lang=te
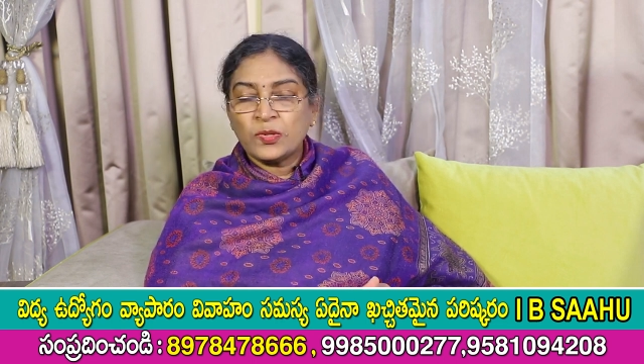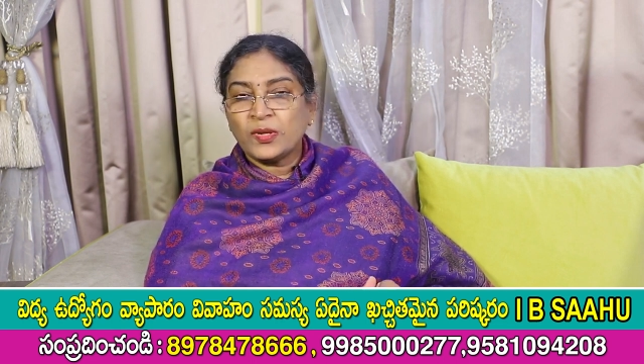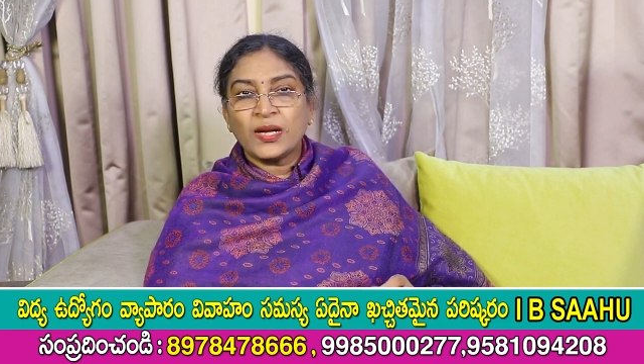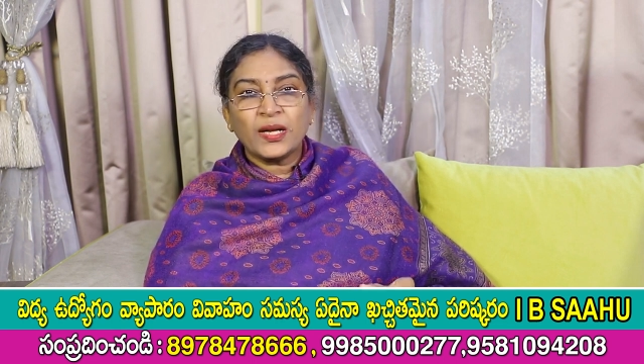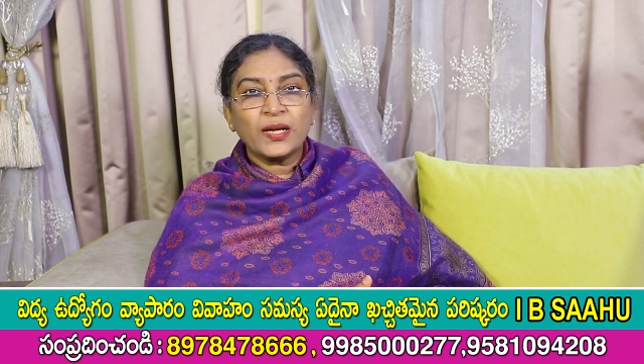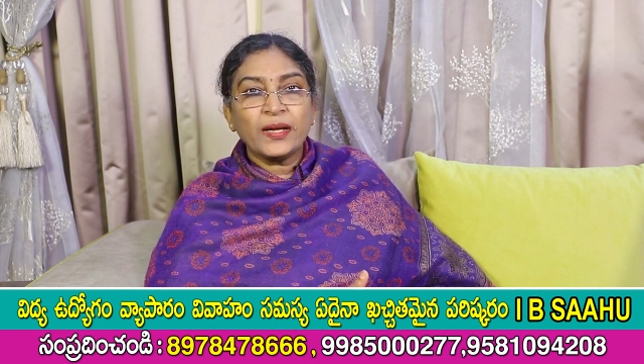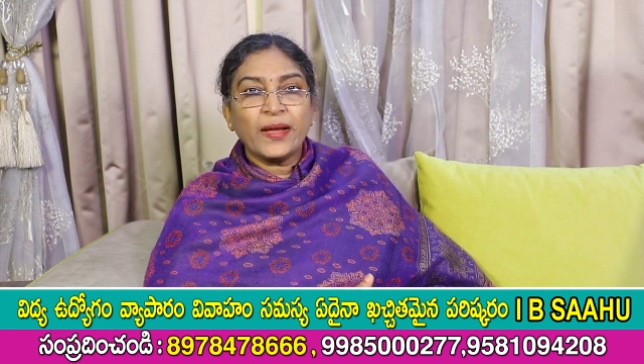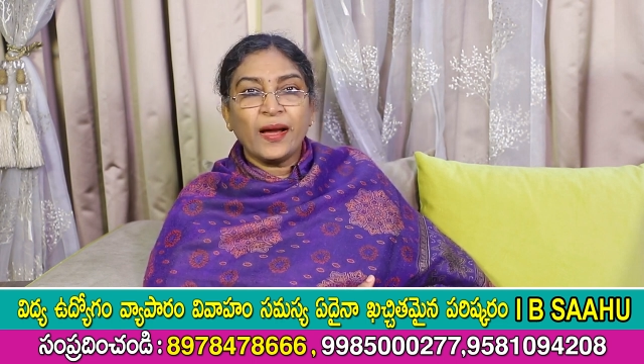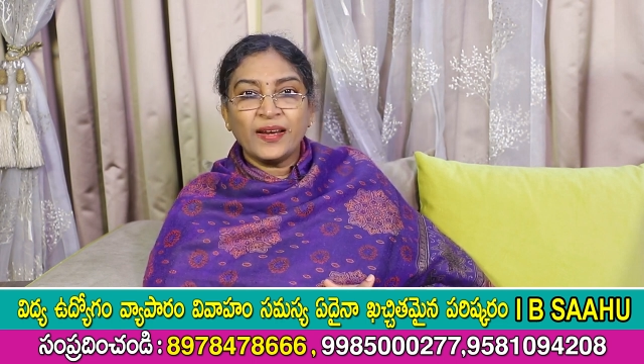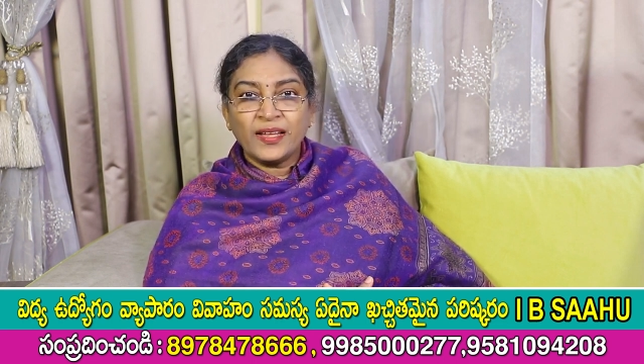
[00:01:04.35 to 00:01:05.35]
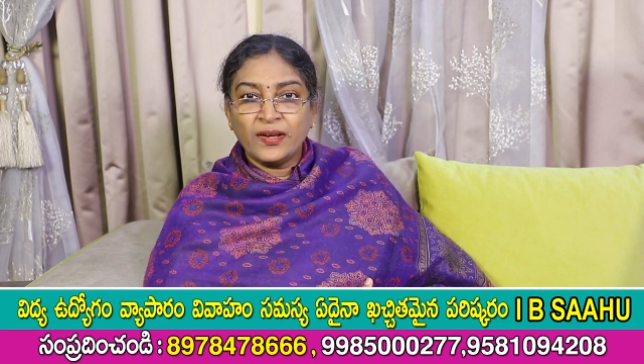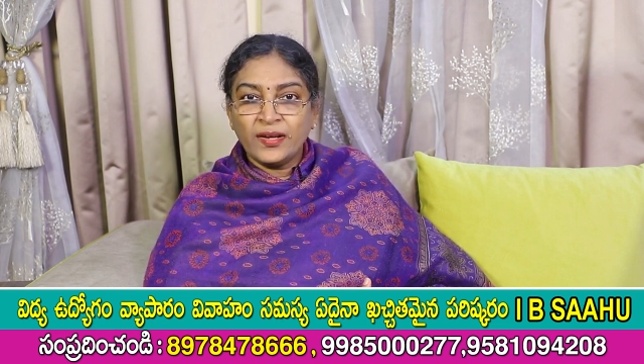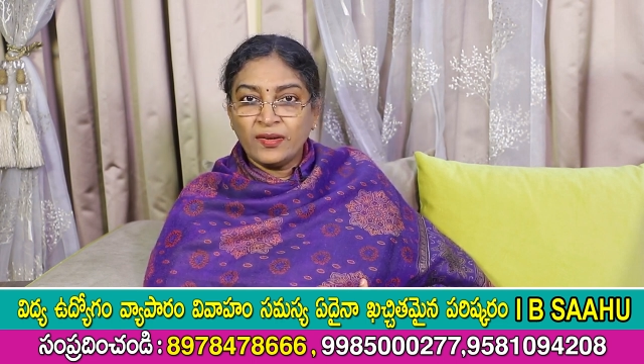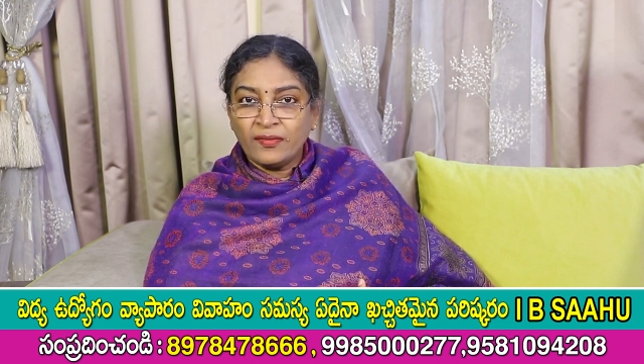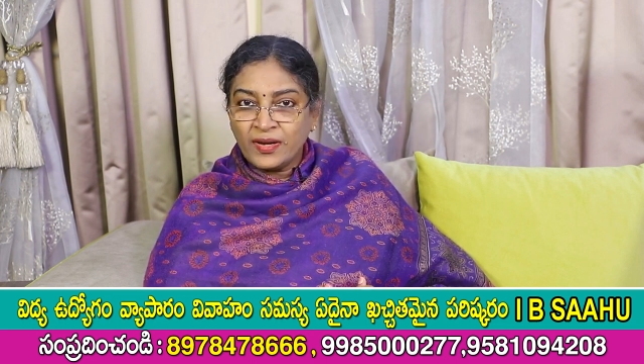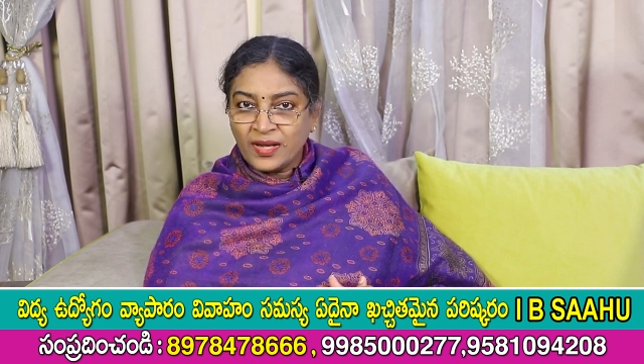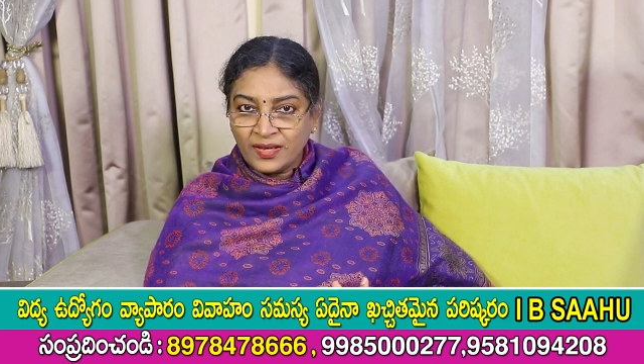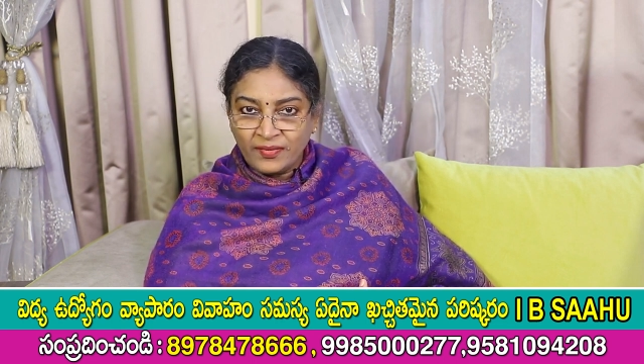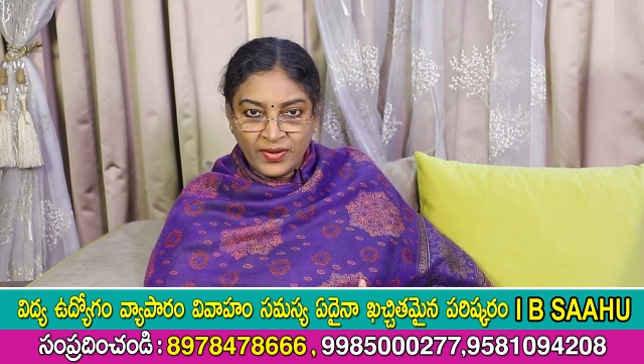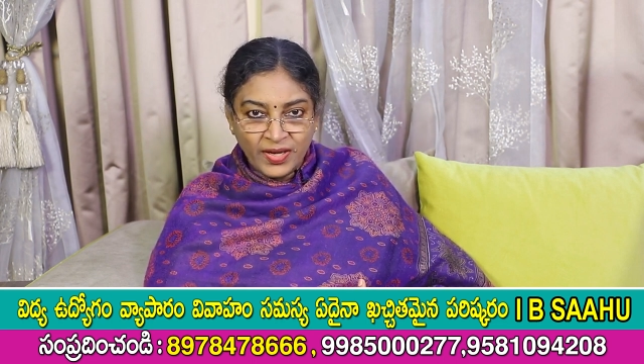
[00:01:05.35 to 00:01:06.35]
సో కట్టకట్టి ఆర్కి రెండు
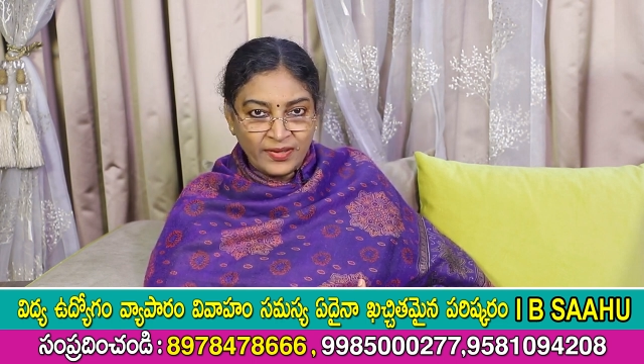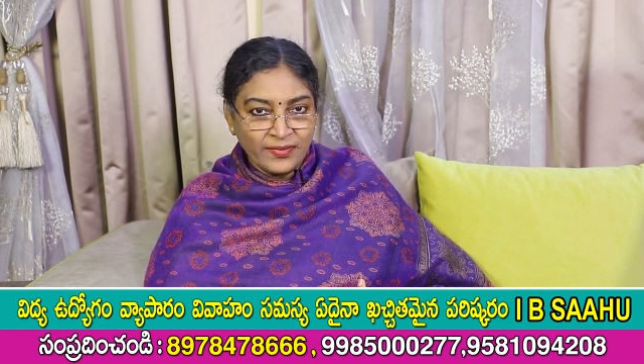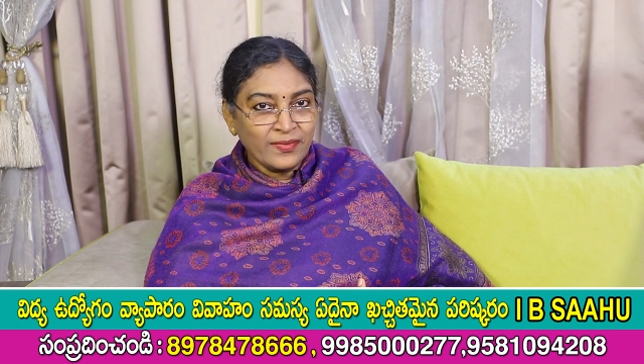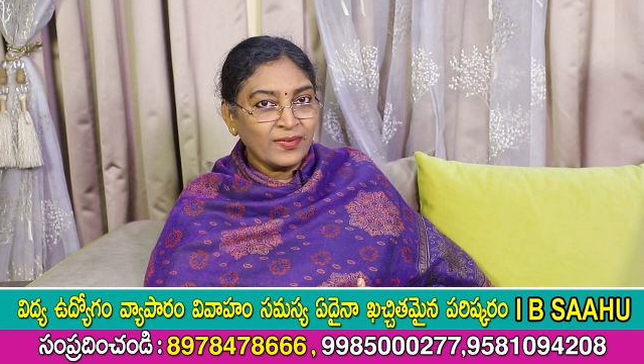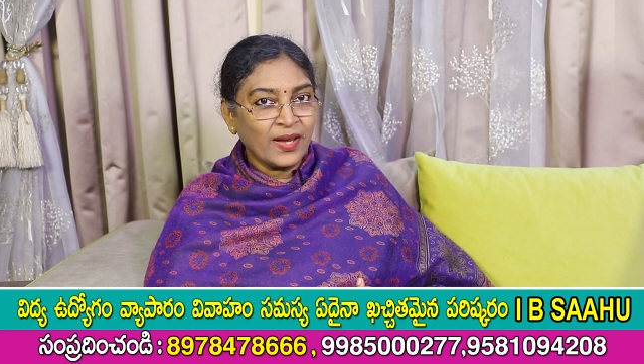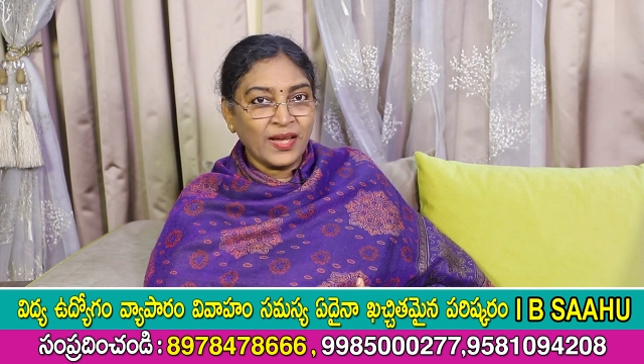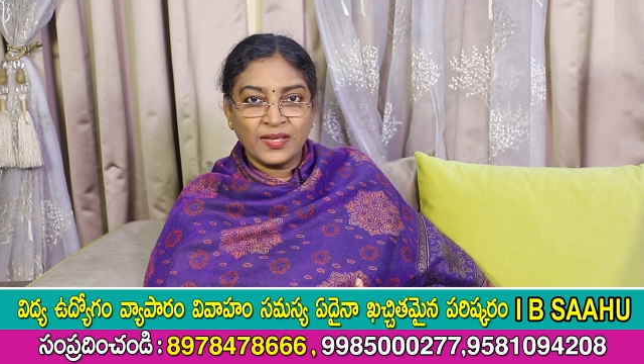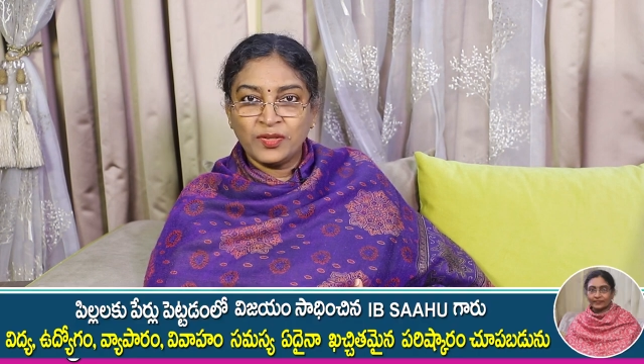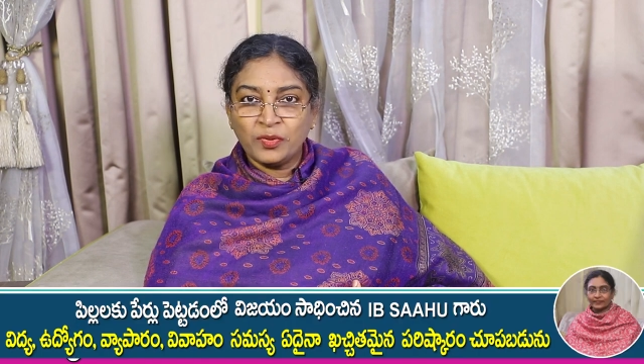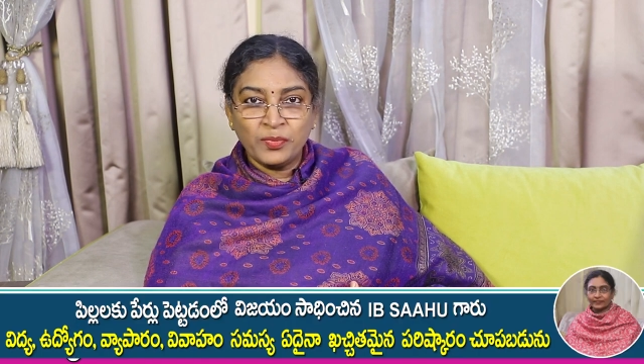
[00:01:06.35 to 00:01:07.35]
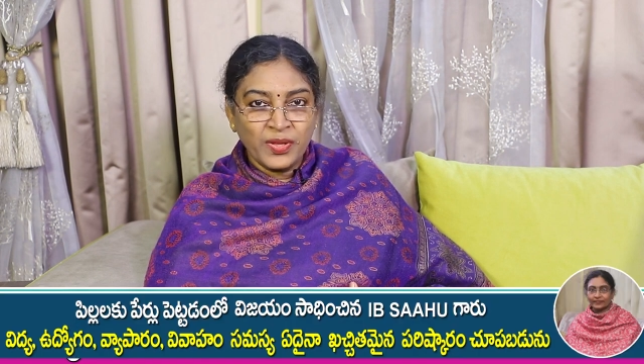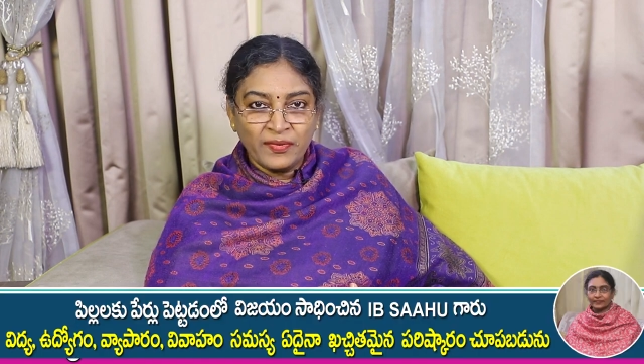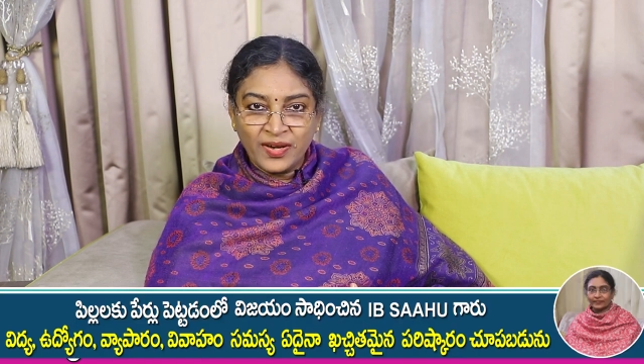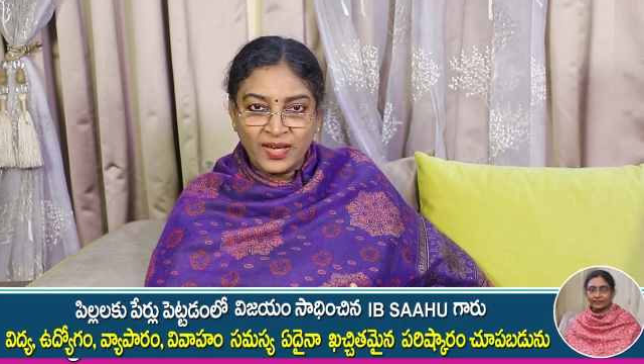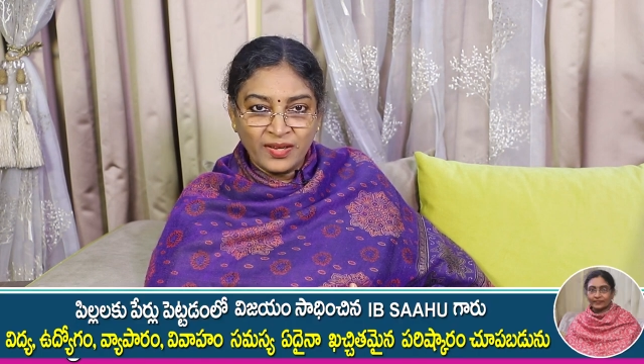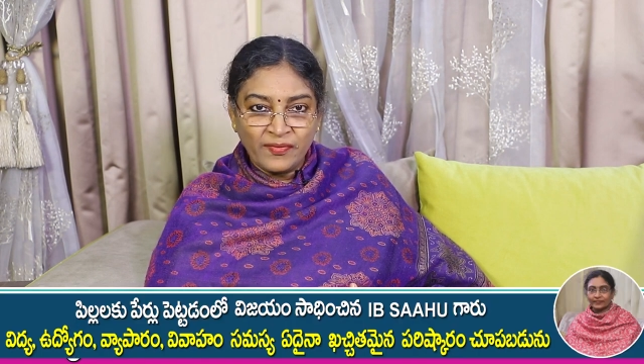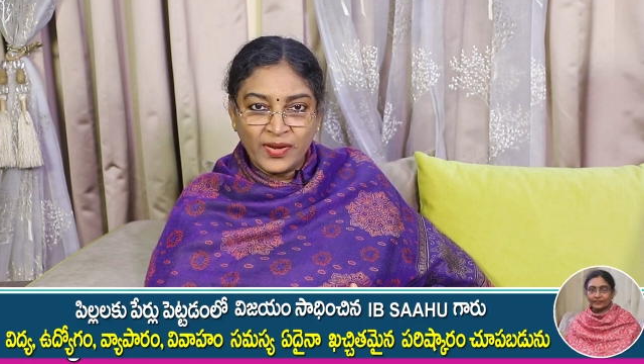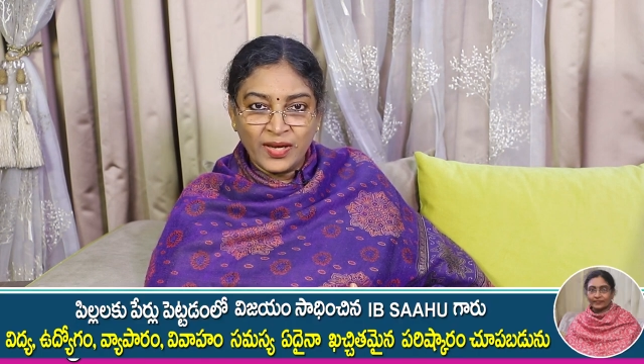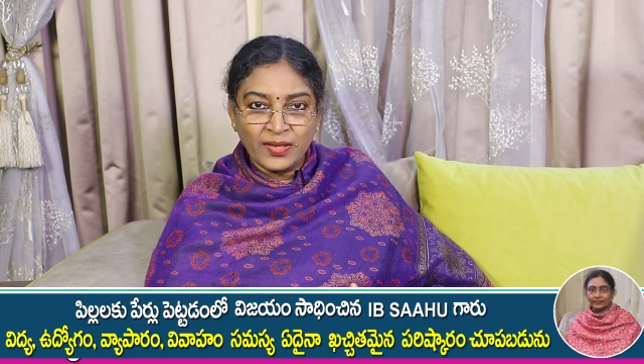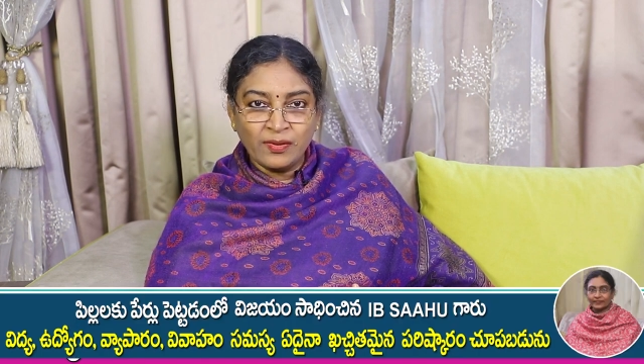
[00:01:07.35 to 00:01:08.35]
ఇవ్వడానికి వీల్లేదు ఆర్కి తొమ్మిది ఇవ్వడానికి
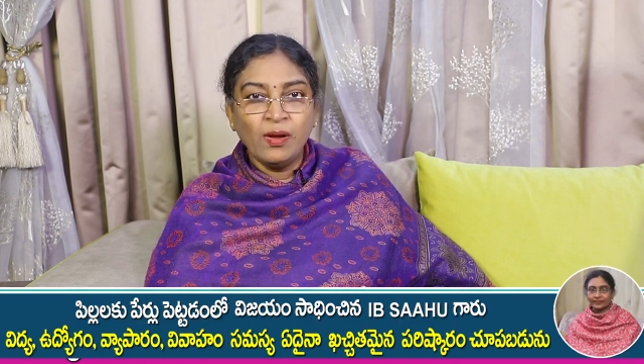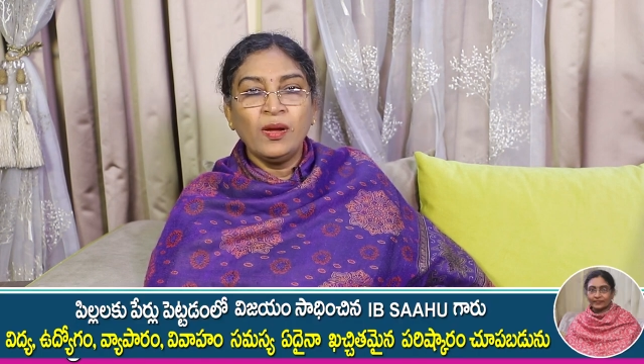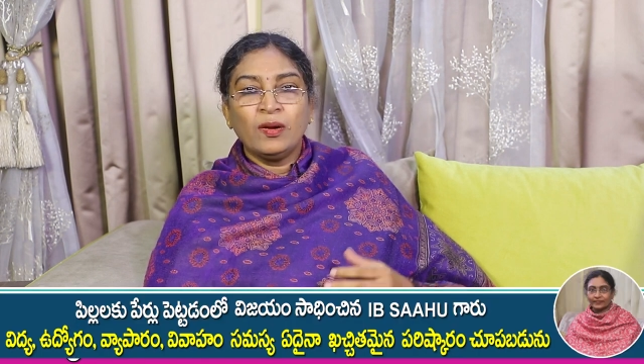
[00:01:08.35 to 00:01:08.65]
వీల్లేదు